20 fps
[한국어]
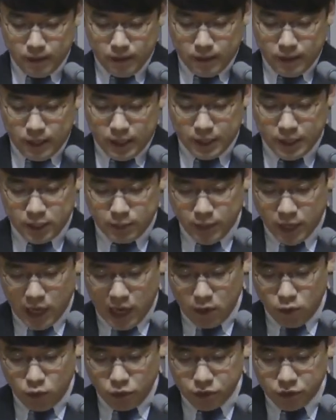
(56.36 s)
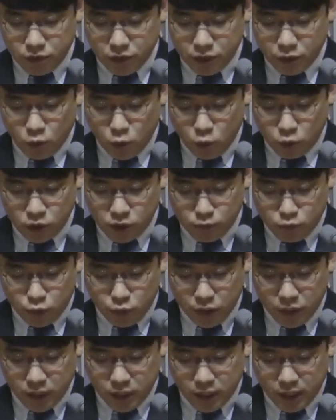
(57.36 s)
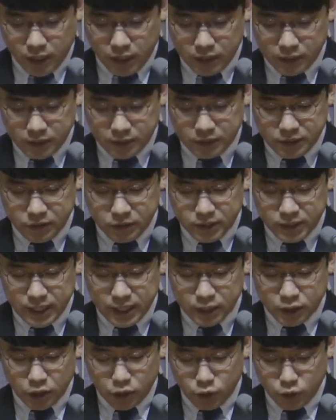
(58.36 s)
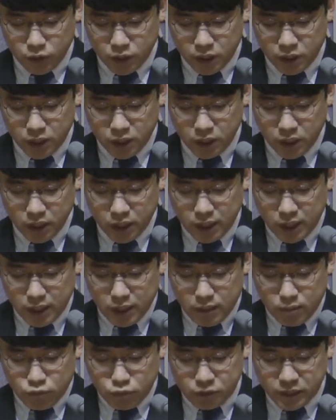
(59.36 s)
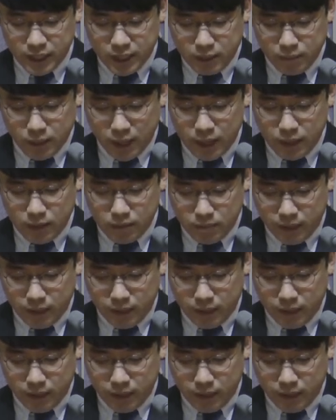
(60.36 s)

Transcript: 하나님의 강권적인 도우심으로 인해 승선자 전원이 무사히 멜,